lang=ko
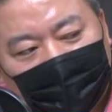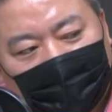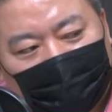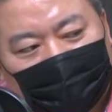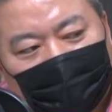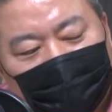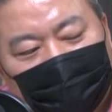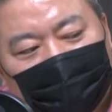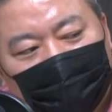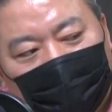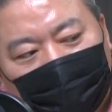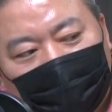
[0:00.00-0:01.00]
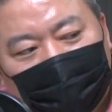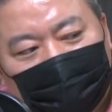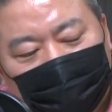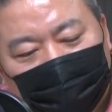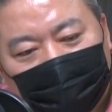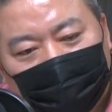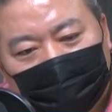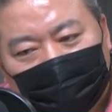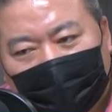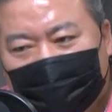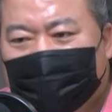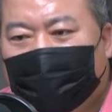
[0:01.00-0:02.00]
아마 결정을 못하는 것일 수도 있고
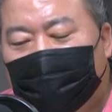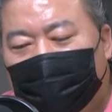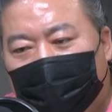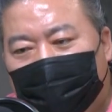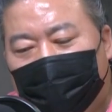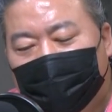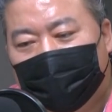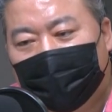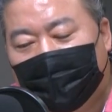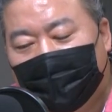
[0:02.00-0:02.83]
자칫 잘못하면